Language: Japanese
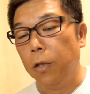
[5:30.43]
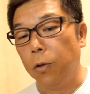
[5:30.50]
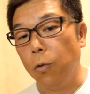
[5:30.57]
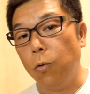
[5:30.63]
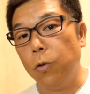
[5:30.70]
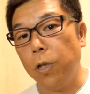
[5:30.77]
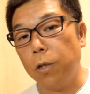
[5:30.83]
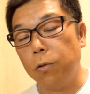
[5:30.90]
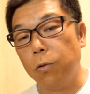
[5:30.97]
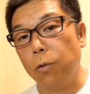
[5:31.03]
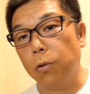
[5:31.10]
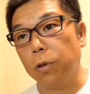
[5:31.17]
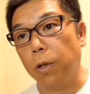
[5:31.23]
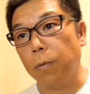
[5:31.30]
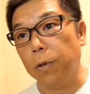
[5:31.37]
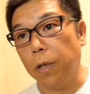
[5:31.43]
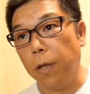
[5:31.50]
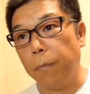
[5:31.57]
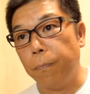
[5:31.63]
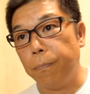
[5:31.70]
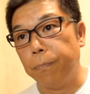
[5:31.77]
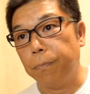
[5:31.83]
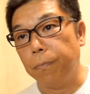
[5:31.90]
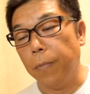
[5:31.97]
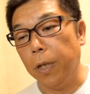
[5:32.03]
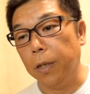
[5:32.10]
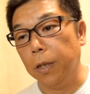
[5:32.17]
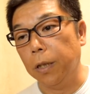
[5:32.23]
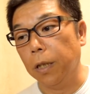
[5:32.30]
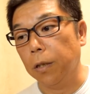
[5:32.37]
ようやくこの度ね、
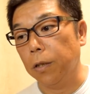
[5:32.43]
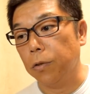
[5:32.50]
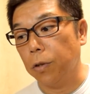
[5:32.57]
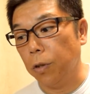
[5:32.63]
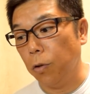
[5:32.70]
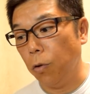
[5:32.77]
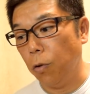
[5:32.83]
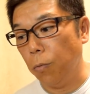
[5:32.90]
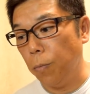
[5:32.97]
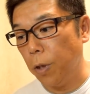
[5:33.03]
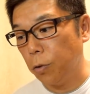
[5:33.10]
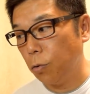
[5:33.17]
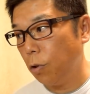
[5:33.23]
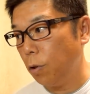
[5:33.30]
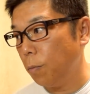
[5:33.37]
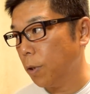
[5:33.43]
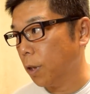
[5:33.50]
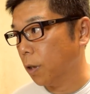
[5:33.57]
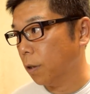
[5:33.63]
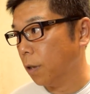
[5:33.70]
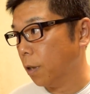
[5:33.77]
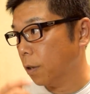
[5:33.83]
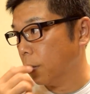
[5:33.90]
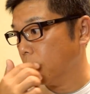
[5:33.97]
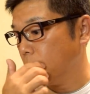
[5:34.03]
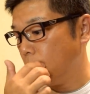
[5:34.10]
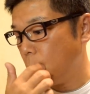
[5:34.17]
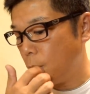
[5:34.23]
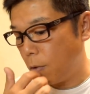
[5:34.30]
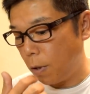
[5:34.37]
まあ出たんですけど、まあそれまでにね、
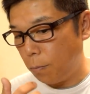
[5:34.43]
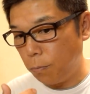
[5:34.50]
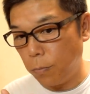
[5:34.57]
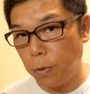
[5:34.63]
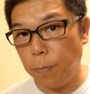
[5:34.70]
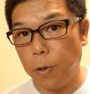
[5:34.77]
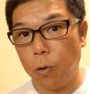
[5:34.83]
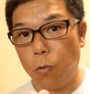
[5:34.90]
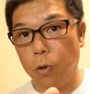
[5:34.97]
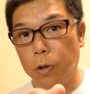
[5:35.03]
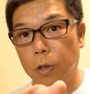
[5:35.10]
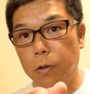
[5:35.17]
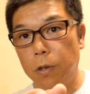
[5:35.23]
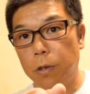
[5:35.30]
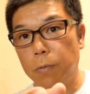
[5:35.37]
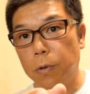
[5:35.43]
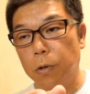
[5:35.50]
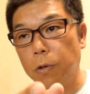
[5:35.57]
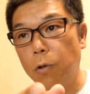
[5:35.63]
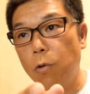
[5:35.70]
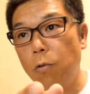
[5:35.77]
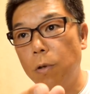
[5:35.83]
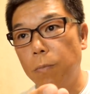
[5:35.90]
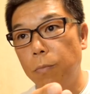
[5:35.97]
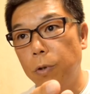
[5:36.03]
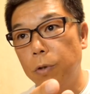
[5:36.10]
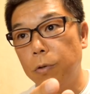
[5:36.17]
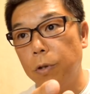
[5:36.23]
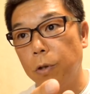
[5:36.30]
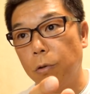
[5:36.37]
ニコンは、今これ撮影しますニコンは
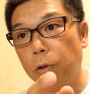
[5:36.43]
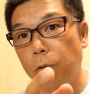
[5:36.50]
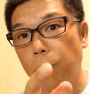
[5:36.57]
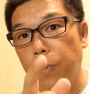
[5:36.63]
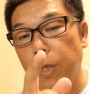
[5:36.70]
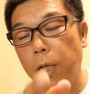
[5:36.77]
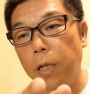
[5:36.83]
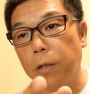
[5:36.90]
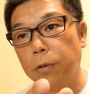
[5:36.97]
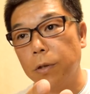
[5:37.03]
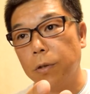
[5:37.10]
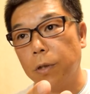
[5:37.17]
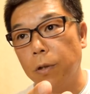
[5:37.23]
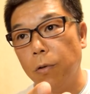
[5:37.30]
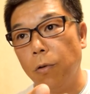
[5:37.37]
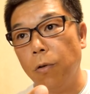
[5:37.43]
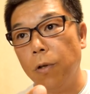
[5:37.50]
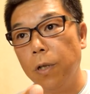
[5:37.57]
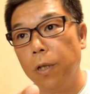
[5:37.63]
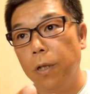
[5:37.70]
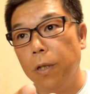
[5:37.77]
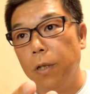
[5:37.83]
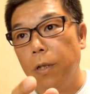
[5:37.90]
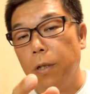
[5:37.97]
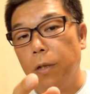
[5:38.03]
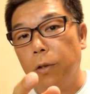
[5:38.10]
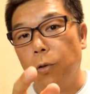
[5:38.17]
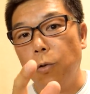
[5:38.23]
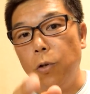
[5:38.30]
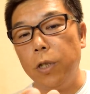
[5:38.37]
V3 でこれもミラーレスですけど、
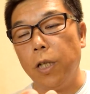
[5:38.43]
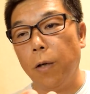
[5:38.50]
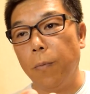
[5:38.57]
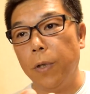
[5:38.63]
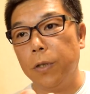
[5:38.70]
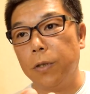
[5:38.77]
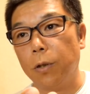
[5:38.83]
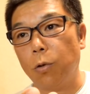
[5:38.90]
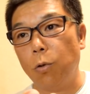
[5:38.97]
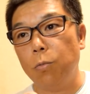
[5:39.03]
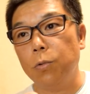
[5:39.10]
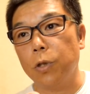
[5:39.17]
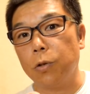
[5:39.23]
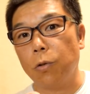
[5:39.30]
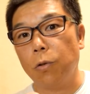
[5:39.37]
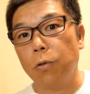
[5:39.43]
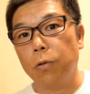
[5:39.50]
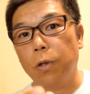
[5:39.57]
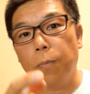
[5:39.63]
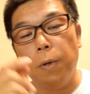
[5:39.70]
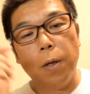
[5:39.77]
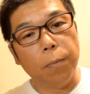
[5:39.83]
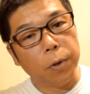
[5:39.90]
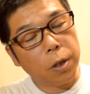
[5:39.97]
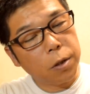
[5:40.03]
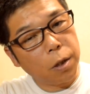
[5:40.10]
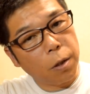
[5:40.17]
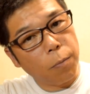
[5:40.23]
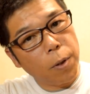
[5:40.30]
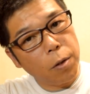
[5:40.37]
距離がめっちゃ飛ぶでしょ。で、まあ
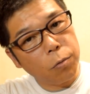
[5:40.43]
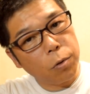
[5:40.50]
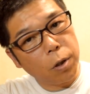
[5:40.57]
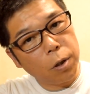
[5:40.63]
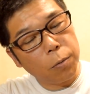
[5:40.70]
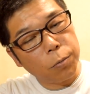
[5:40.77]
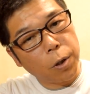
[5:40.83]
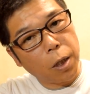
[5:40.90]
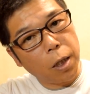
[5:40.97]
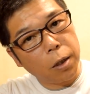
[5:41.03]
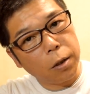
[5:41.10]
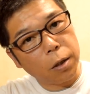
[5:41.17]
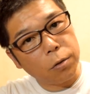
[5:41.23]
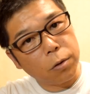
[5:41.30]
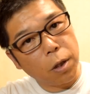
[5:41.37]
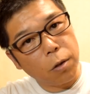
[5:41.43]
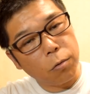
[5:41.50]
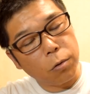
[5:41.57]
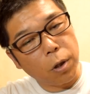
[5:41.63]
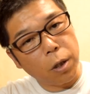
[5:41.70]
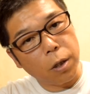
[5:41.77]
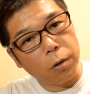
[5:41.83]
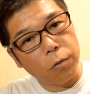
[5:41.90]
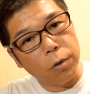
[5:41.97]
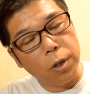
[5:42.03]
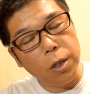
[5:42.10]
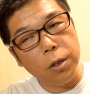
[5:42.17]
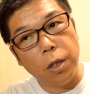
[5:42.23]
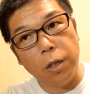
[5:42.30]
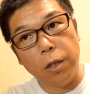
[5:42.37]
確かにマウントアダプター買ったら使いことないけど、
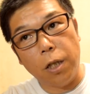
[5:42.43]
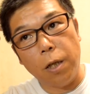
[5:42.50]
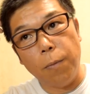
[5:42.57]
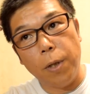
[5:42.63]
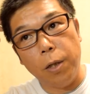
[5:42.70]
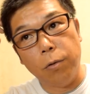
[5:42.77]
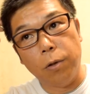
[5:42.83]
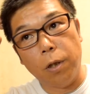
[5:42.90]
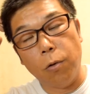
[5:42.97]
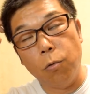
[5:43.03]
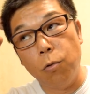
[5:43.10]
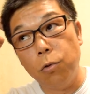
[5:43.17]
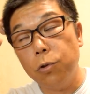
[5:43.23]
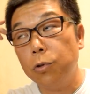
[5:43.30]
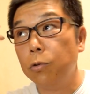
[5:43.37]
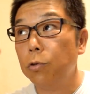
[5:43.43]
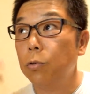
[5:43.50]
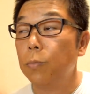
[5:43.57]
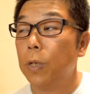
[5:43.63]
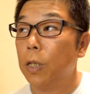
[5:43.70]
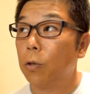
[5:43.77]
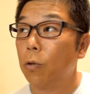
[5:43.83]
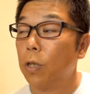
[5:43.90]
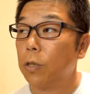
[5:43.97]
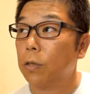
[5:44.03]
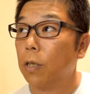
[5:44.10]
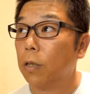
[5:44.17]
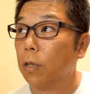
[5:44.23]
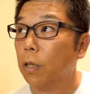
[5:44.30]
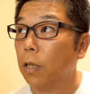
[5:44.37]
2.7倍言うたら50ミリとか
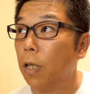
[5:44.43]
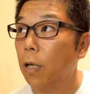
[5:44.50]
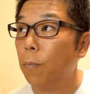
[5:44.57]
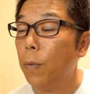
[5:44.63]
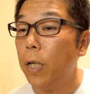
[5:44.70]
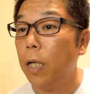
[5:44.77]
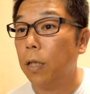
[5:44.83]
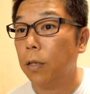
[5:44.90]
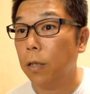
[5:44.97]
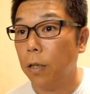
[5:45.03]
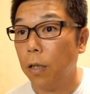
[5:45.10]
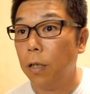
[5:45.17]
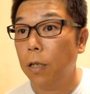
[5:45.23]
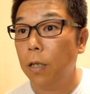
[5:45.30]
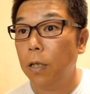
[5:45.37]
使ったら何倍なんてね、